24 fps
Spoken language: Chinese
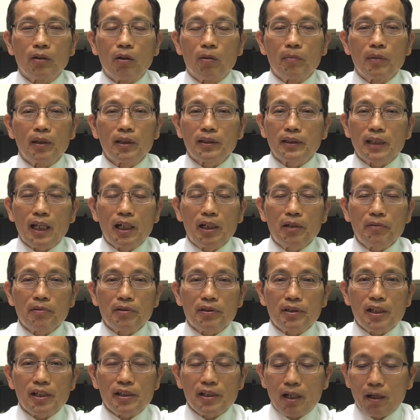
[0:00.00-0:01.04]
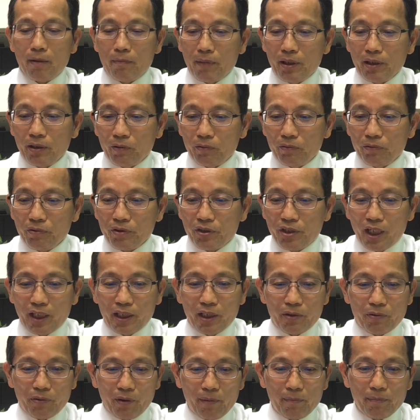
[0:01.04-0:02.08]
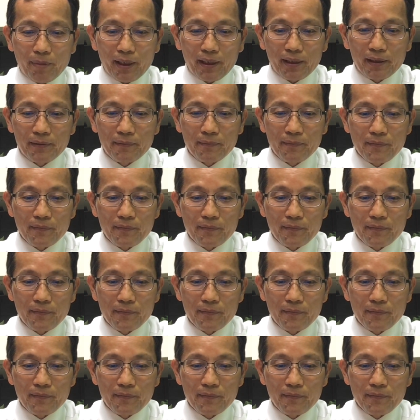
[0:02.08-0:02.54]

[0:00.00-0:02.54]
我们在儿女身上没有无限的权柄，